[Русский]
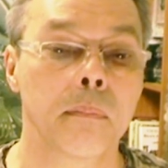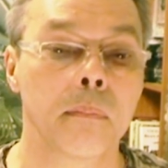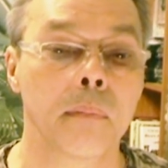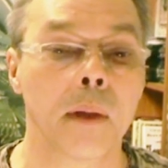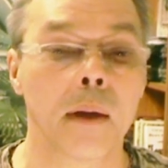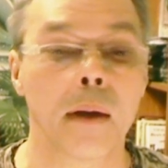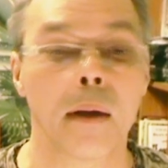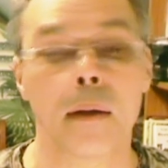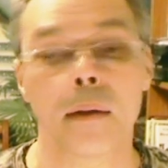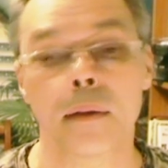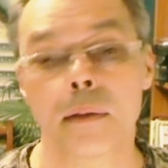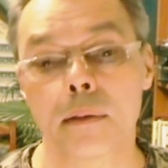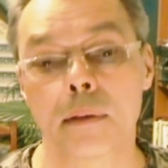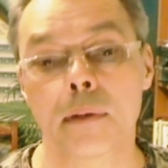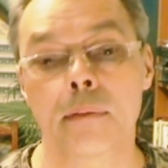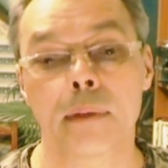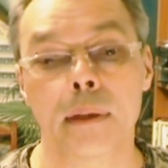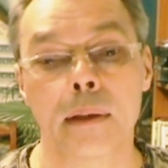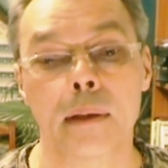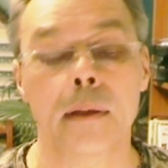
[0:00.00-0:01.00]
на
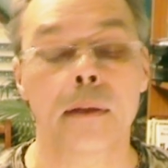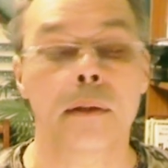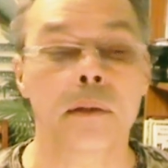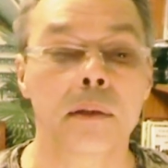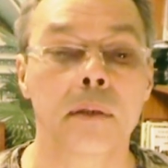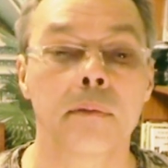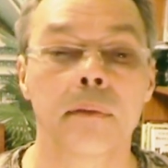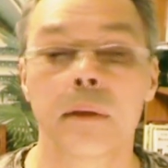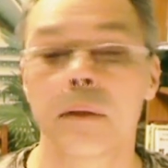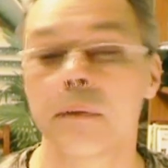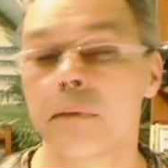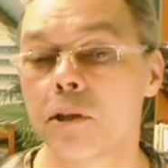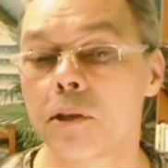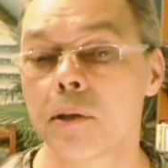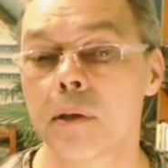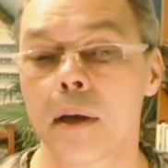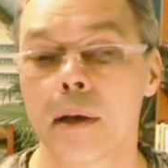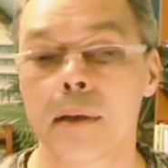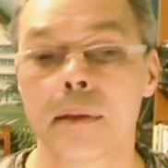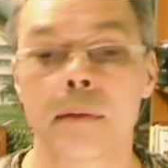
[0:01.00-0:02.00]
своих живых
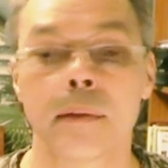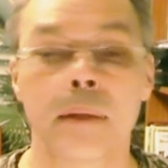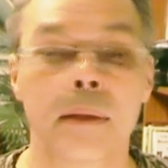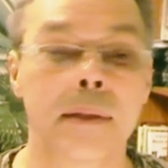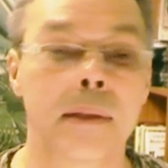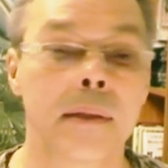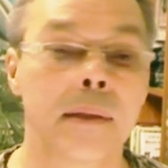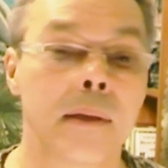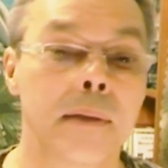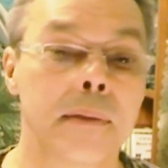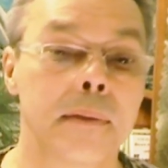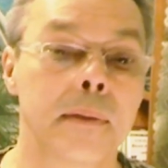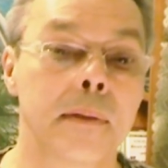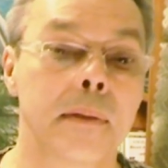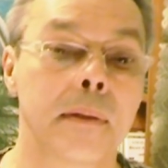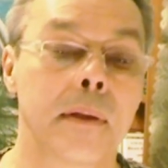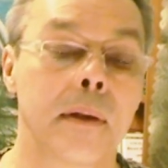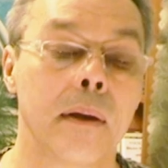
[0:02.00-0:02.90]
вечерах, на занятиях.